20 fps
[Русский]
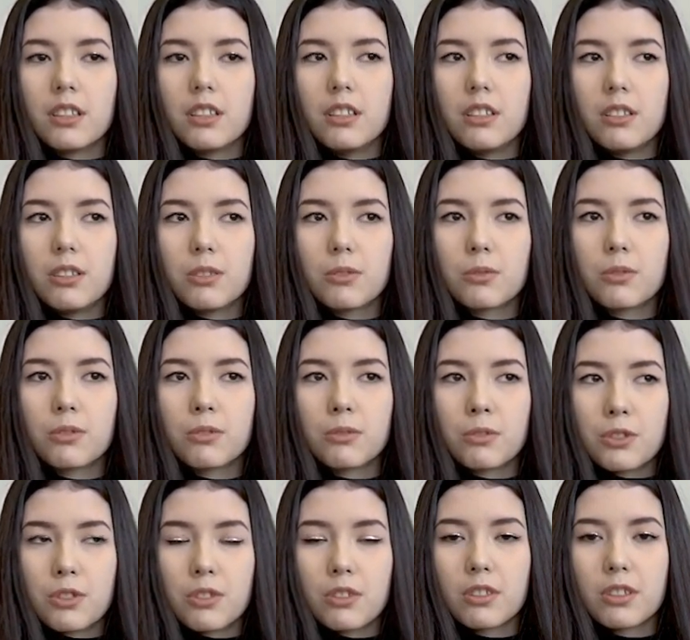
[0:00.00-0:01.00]
и
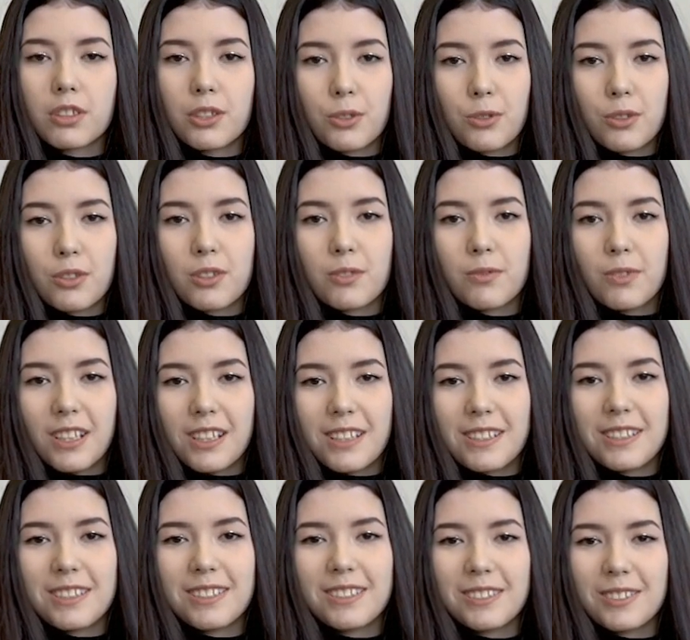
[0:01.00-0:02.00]
очень хорошо
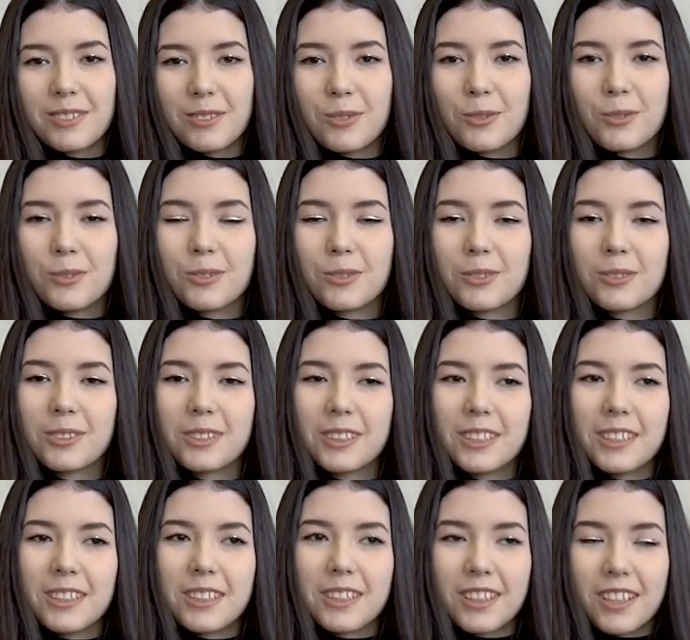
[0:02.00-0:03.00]
отзывались о
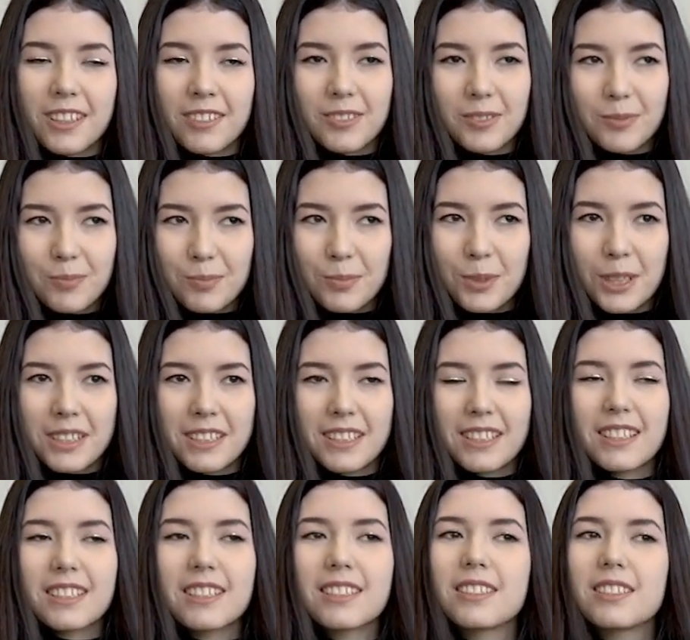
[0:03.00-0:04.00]

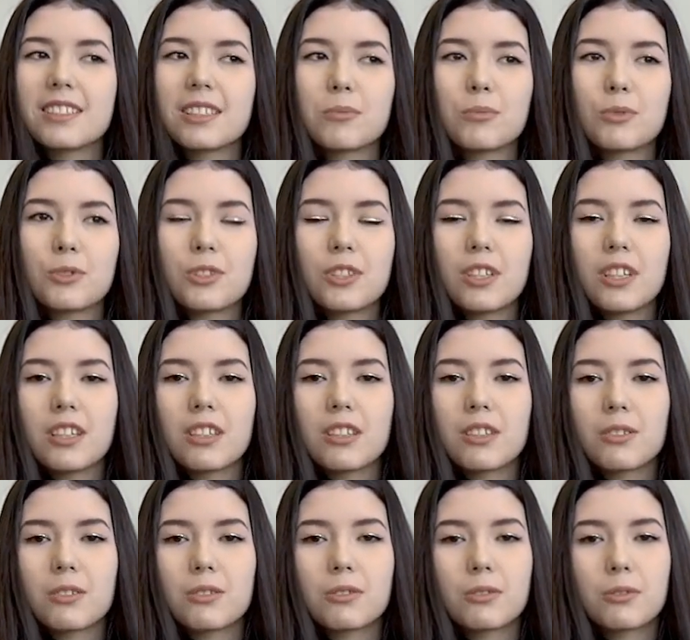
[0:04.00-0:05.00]
процессе
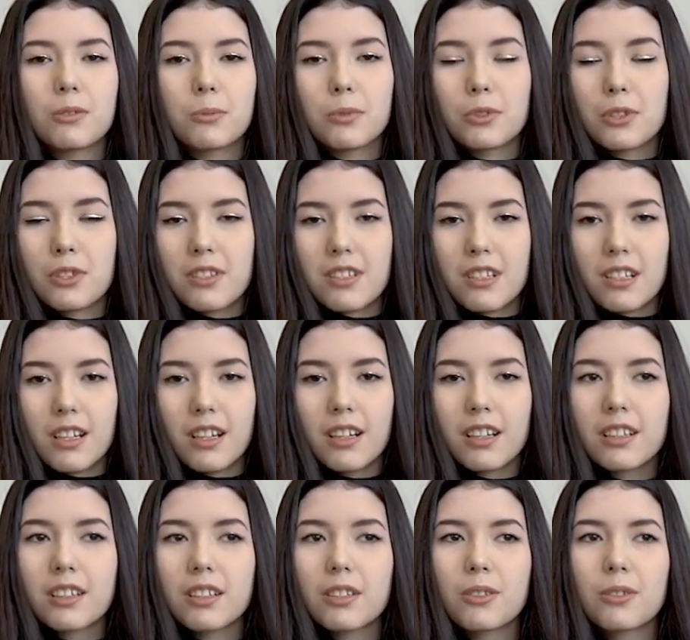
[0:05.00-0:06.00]
обучения, об
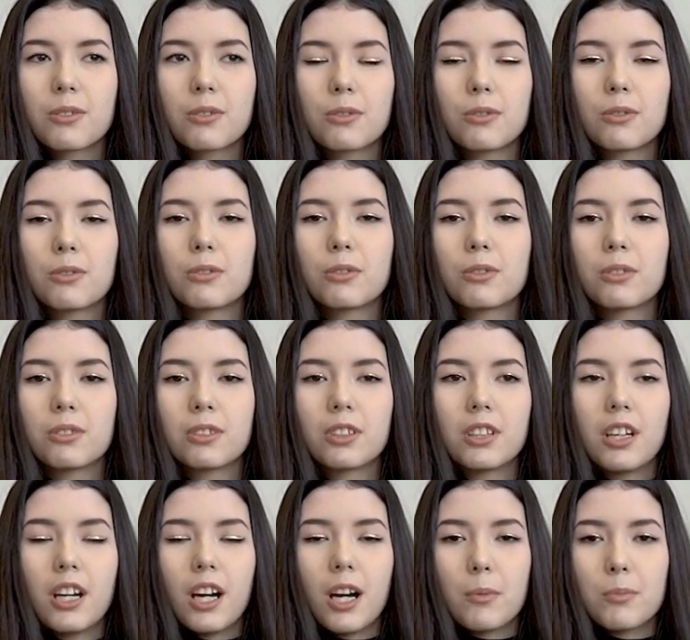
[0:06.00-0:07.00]
учителях, о
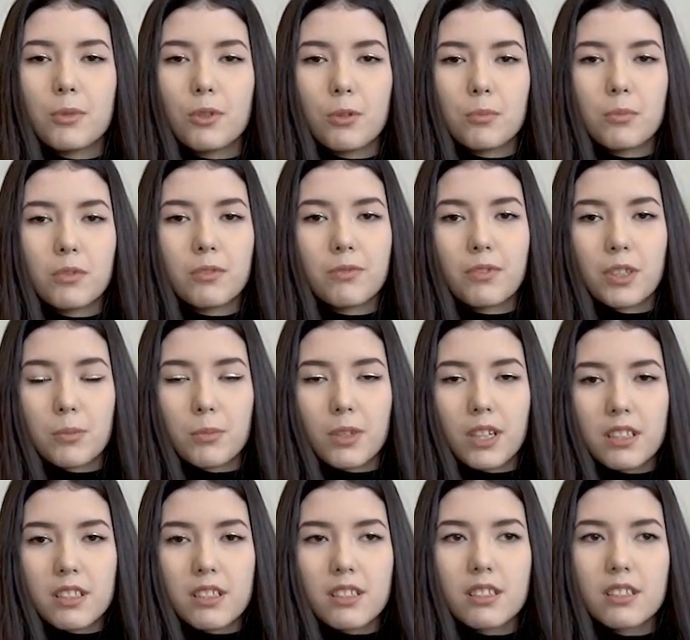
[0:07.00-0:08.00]
объеме
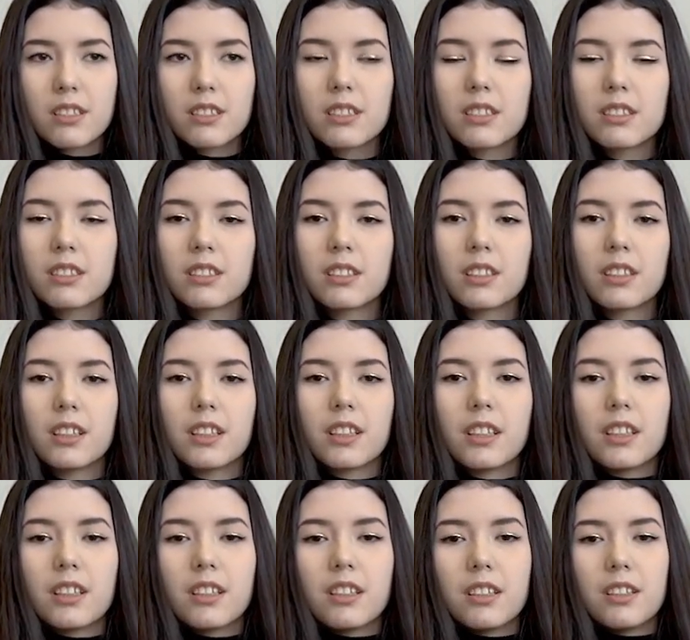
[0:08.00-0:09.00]
информации.
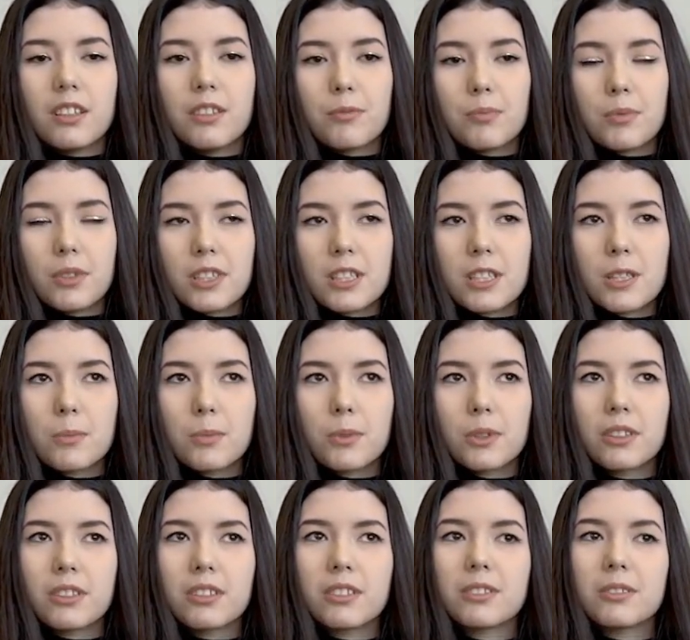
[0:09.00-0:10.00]
И, в
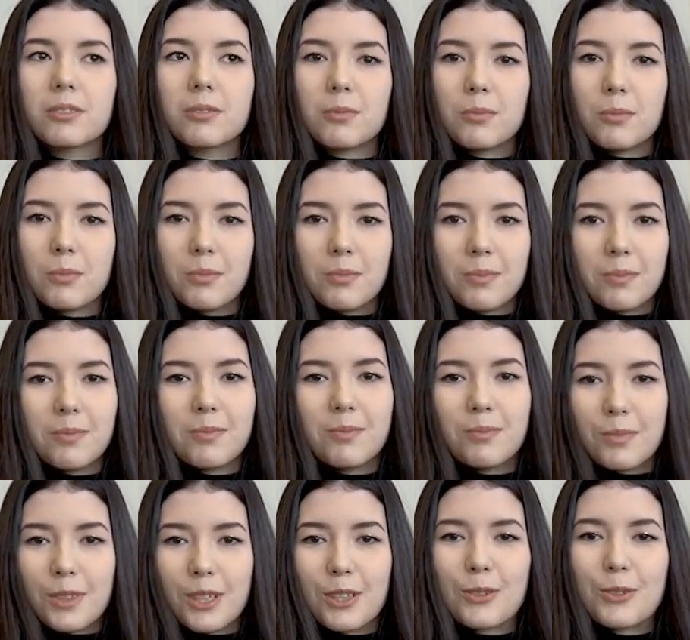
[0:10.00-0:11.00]
принципе,
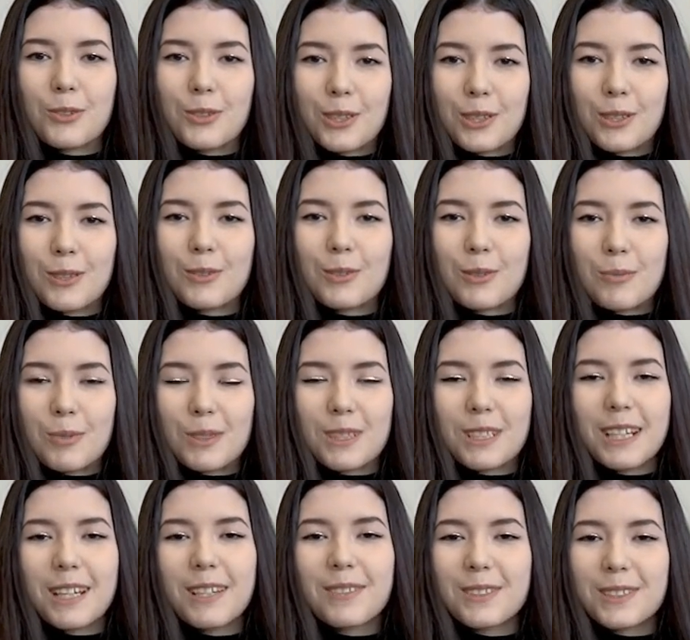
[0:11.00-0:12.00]
мне тоже это все
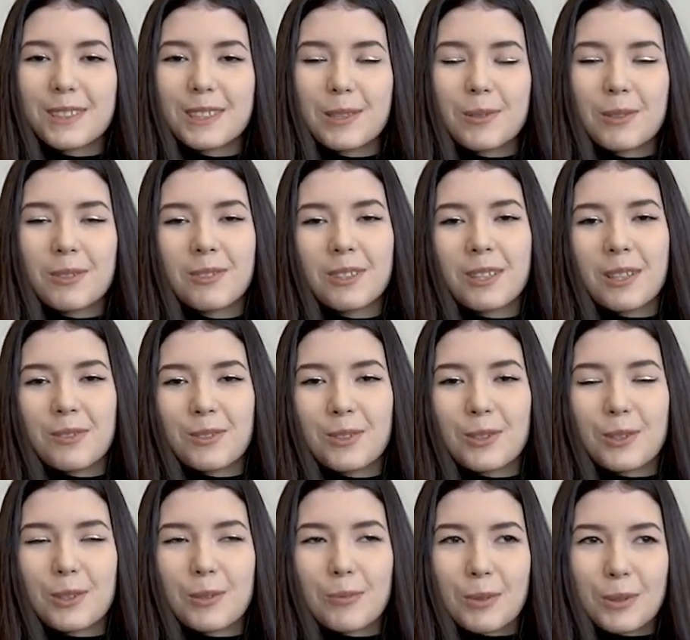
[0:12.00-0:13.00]
понравилось, я
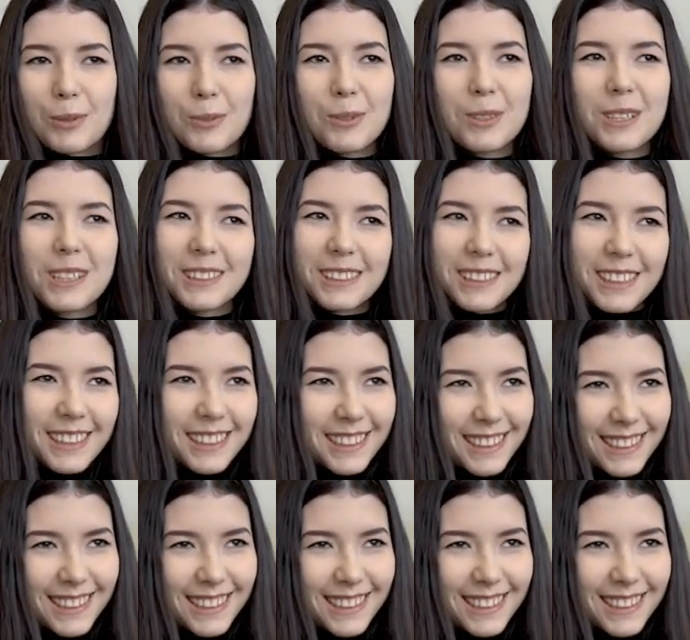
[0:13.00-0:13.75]
все это погуглила.